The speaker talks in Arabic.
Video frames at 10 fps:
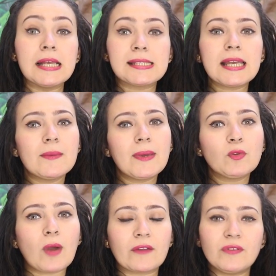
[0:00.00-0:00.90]
زي ما
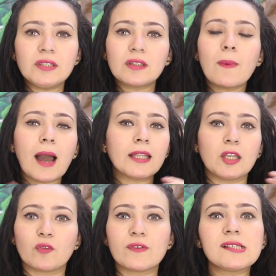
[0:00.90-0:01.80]
انتم عارفين
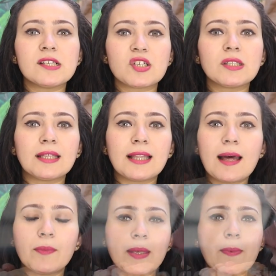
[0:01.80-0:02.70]
طبعا ان فصل الشتاء
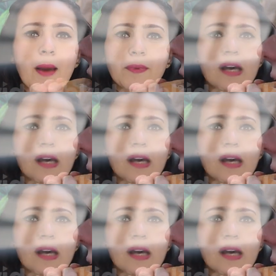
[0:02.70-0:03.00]
ده بيبقى